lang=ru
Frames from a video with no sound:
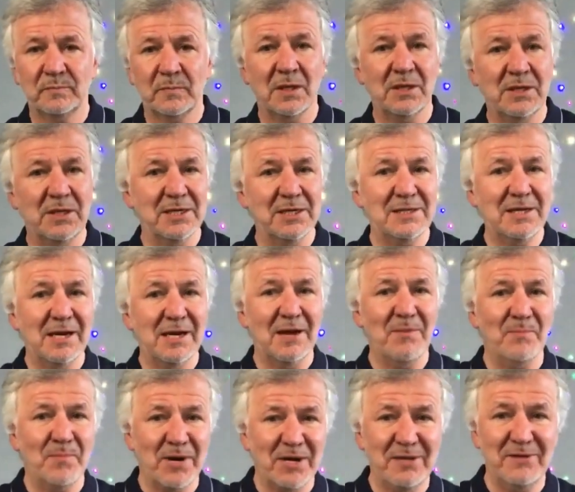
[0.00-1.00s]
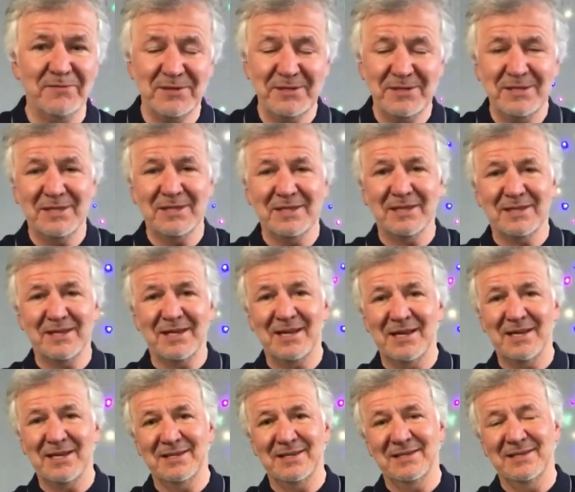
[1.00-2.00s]
если компания выйдет
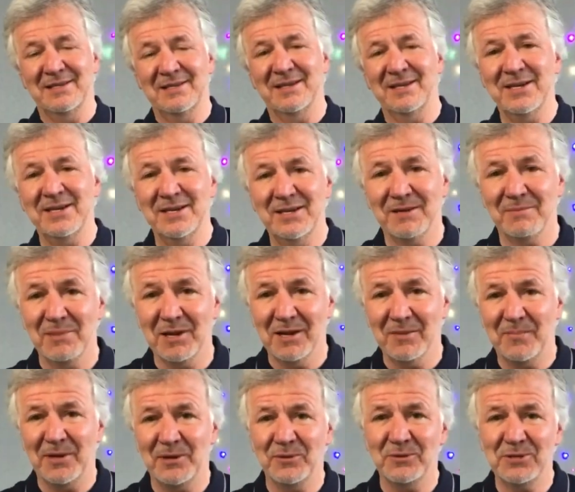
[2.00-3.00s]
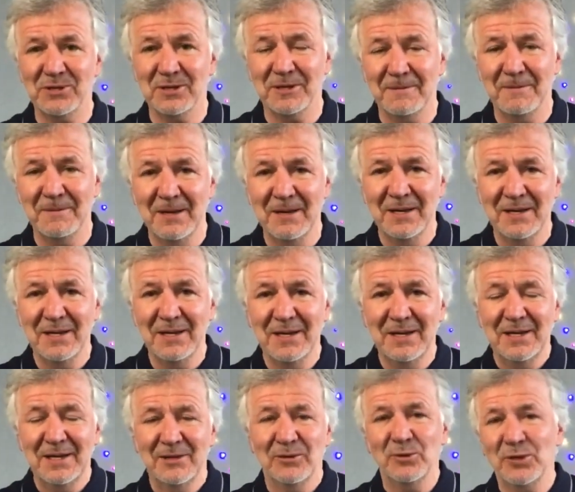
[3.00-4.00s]
на рынок благополучно.
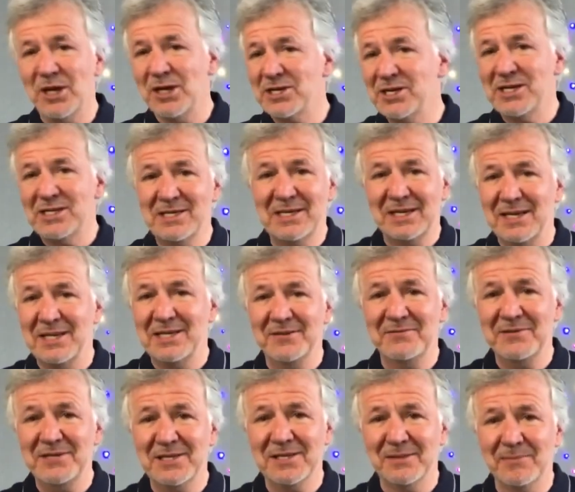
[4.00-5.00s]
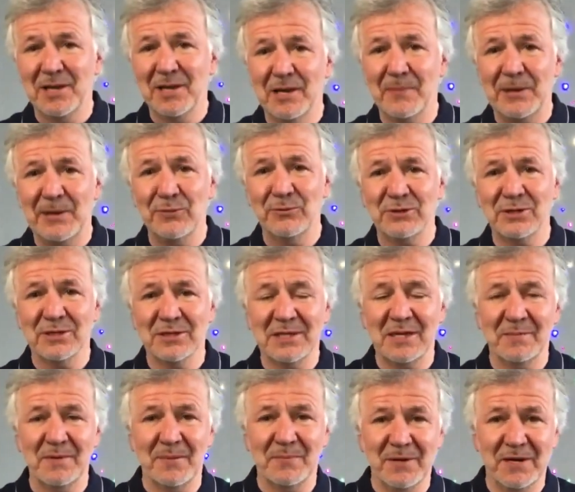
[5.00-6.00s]
Но даже если она не выйдет благополучно,
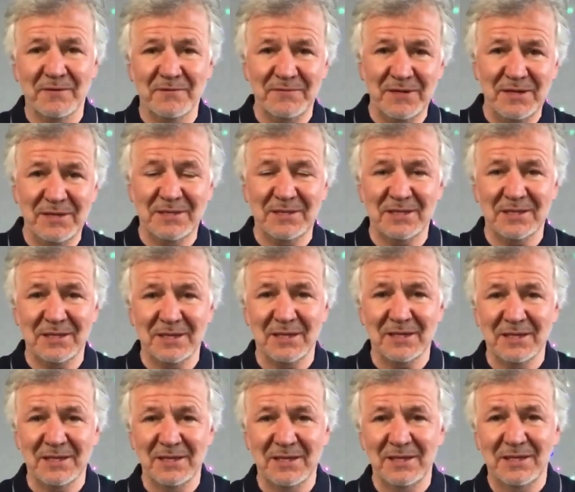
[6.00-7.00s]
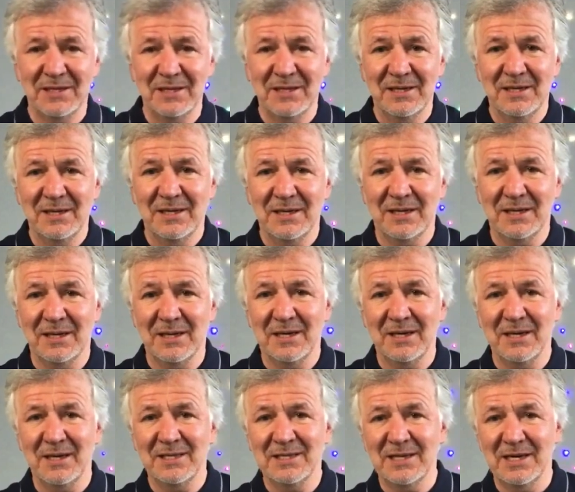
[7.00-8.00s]
сама профессия
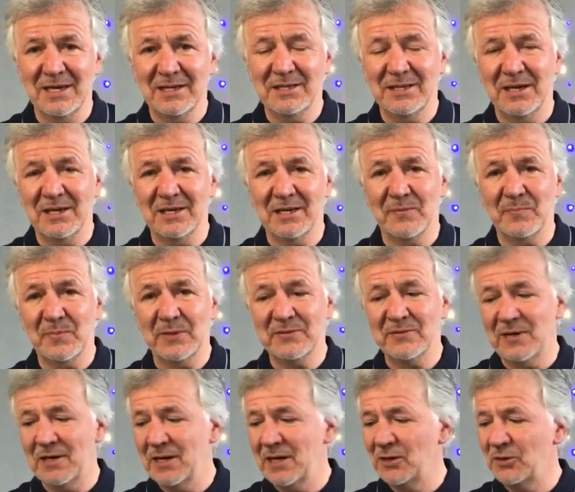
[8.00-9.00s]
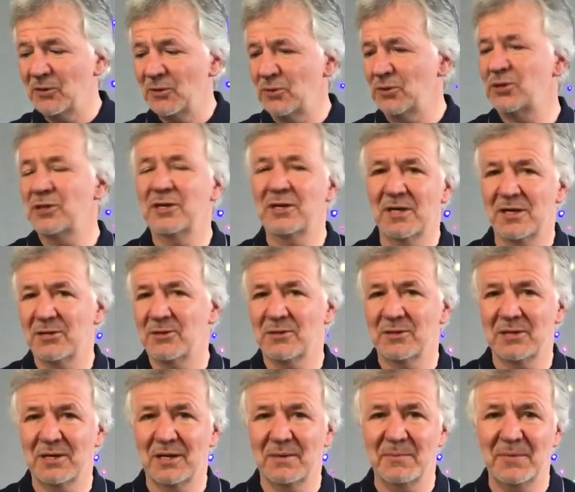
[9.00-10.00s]
а, интеллект-тренер позволяет очень хорошо
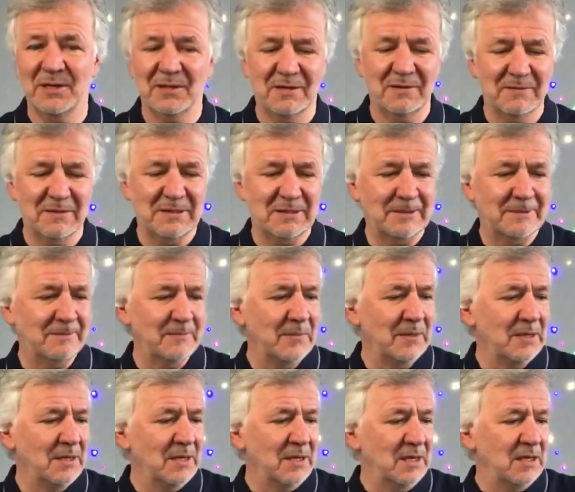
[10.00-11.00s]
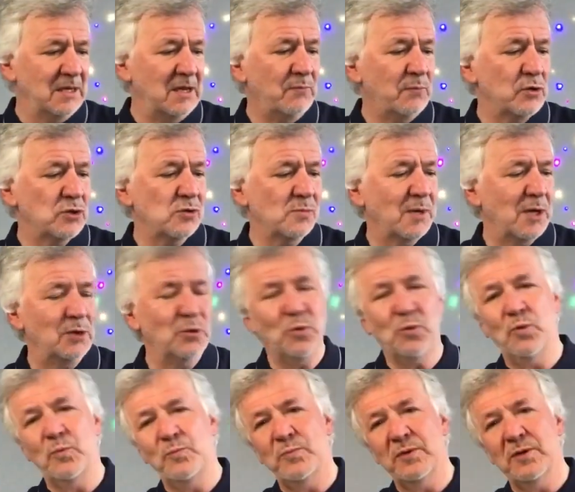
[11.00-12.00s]
зарабатывать. Я в прошлом году
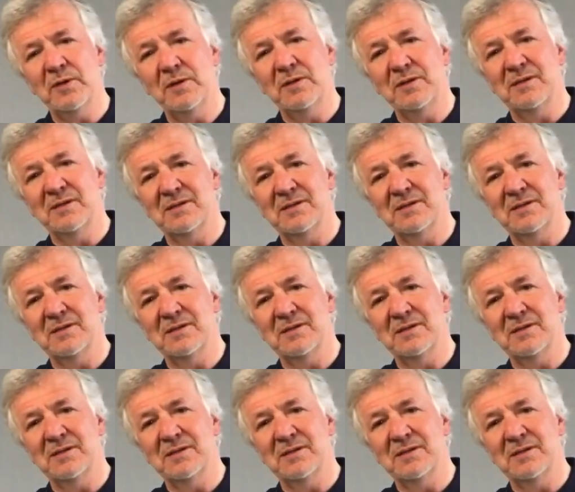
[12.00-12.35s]
купил